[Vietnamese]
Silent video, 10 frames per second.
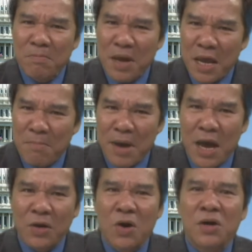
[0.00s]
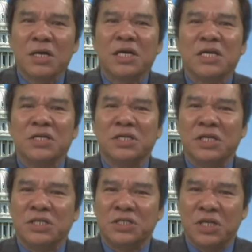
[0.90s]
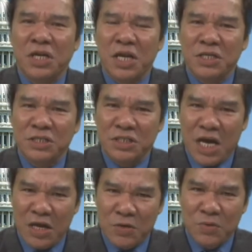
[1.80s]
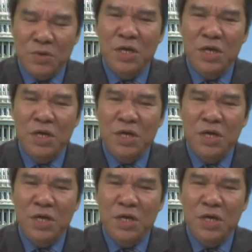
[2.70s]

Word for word: bỉ mẹ con khi người trở nên già yếu.